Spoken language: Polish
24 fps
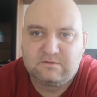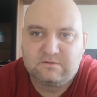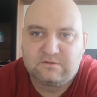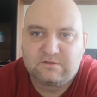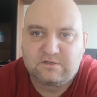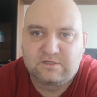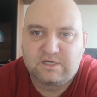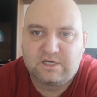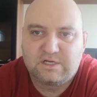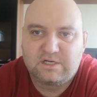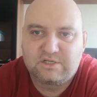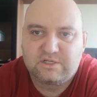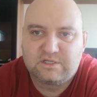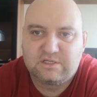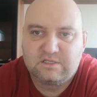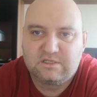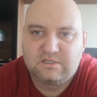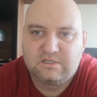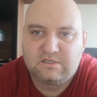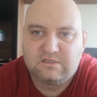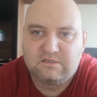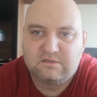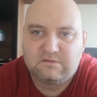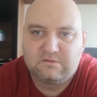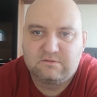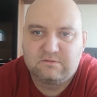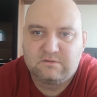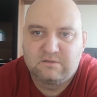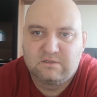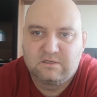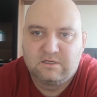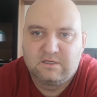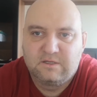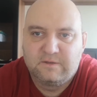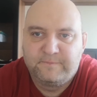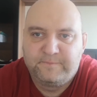rzeczy,
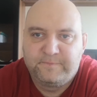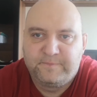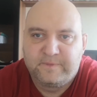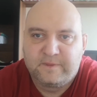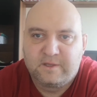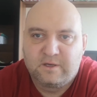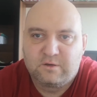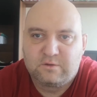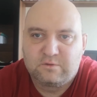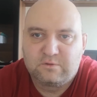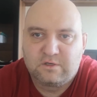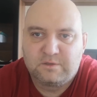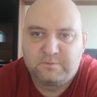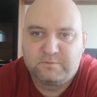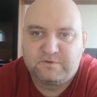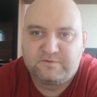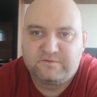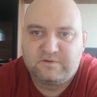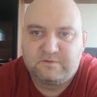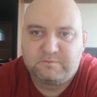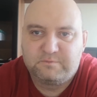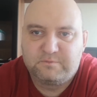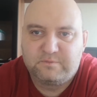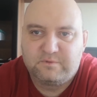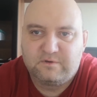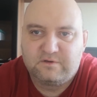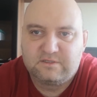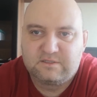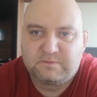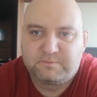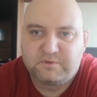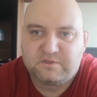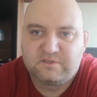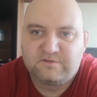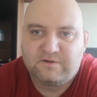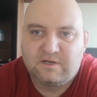które po, po,
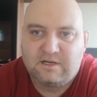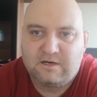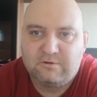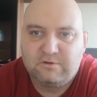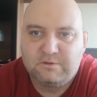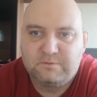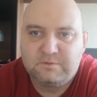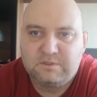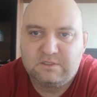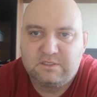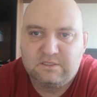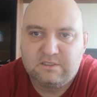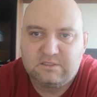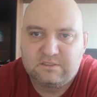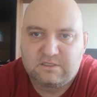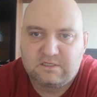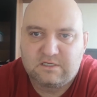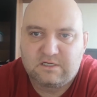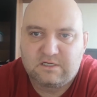pozwalały mi, że